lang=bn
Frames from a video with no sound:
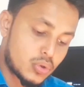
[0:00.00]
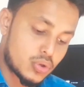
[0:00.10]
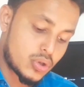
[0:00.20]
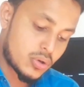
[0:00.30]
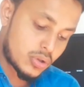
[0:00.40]

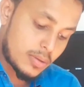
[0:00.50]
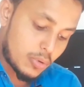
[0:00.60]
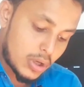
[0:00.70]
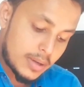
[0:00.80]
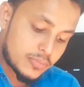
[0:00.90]
কতজনের কথা
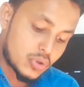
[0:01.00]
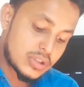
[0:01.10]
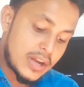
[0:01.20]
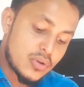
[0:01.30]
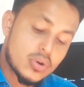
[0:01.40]
বললাম তো
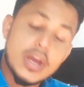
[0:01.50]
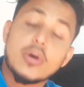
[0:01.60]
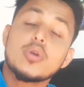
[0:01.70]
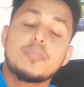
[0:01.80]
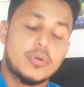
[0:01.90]
যাই হোক
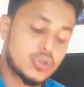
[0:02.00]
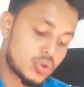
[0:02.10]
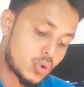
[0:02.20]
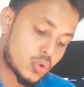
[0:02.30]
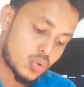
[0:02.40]
এখন
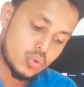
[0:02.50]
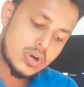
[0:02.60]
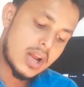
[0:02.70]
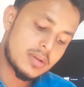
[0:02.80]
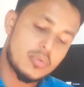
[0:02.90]
পর্যন্ত
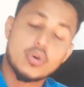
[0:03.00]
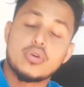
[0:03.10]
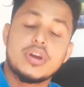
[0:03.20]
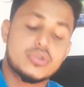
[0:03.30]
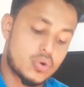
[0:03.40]
টোটাল
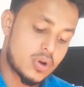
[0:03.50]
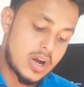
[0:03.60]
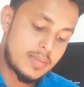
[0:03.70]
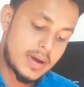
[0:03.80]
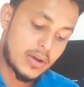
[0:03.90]
মরণের
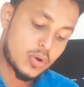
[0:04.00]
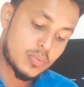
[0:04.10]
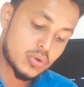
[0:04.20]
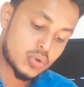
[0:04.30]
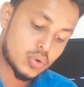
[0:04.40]
সংখ্যা বা এখন
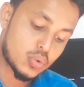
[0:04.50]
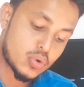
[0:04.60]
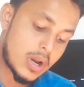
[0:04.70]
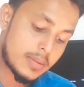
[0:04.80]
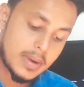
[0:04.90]
পর্যন্ত
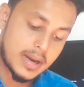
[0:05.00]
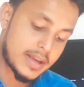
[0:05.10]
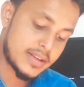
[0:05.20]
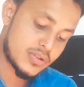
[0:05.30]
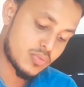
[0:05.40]
টোটাল মারা
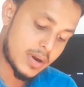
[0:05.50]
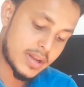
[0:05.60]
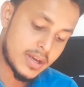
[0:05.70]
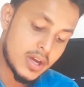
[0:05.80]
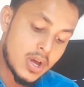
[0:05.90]
গিয়েছে
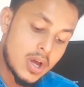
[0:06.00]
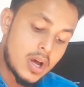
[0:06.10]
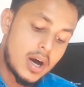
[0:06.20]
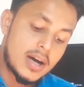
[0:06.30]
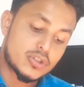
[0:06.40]
মানে
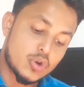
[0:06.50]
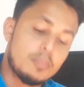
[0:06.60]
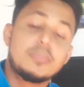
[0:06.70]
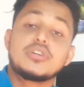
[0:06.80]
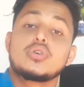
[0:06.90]

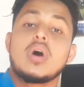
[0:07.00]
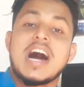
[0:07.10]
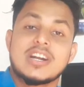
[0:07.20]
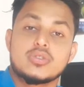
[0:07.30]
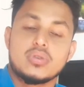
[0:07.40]
চব্বিশশো
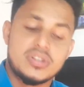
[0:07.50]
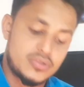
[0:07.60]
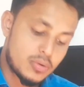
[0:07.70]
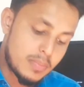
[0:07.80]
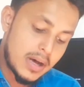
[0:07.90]
আটচল্লিশ
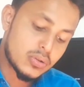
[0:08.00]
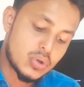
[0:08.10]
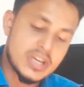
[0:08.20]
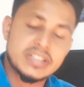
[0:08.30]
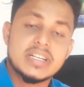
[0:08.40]
জন বা
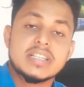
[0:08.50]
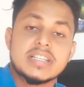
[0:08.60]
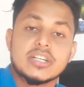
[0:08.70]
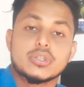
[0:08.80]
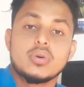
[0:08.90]
দুই হাজার
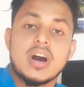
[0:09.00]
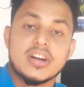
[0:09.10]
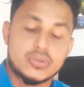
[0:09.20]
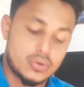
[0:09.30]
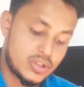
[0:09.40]
চারশো
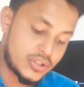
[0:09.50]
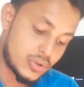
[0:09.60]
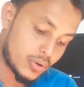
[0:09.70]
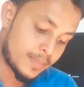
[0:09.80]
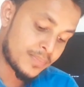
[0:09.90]
আটচল্লিশ
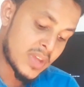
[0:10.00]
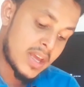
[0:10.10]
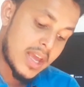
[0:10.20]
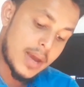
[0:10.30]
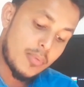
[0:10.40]
জন
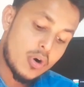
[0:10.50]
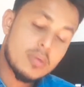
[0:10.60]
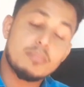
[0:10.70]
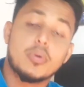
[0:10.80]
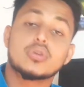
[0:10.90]
এবং
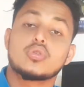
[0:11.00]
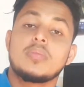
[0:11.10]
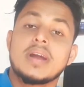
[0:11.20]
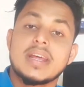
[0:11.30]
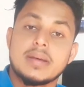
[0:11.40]

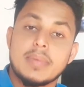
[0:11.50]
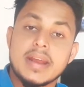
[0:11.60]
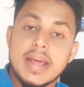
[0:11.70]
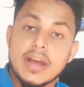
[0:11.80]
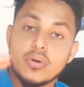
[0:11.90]
বর্তমানে
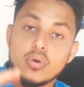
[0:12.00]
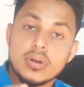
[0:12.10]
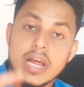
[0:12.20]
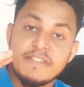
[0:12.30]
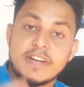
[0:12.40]
মানে এখন
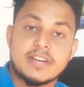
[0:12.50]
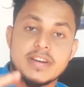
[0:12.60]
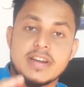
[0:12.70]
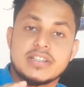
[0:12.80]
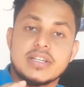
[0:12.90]

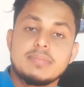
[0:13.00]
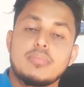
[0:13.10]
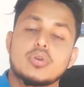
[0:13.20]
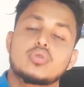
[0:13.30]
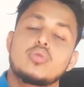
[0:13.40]
এফেক্টেড আছে
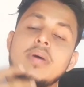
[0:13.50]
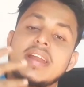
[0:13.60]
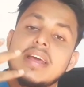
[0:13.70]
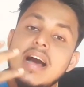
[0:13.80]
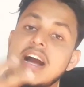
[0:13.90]

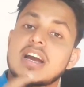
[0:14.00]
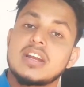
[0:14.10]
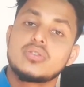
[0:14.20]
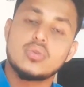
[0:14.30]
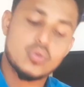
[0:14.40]
বর্তমানে
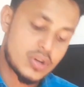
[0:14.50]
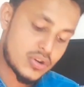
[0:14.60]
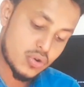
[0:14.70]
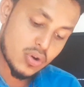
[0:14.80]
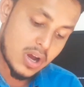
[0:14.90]
আক্রান্ত রোগীর
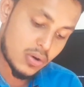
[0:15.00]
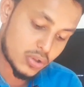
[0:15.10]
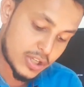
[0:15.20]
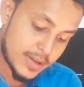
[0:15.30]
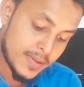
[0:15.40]
সংখ্যা হচ্ছে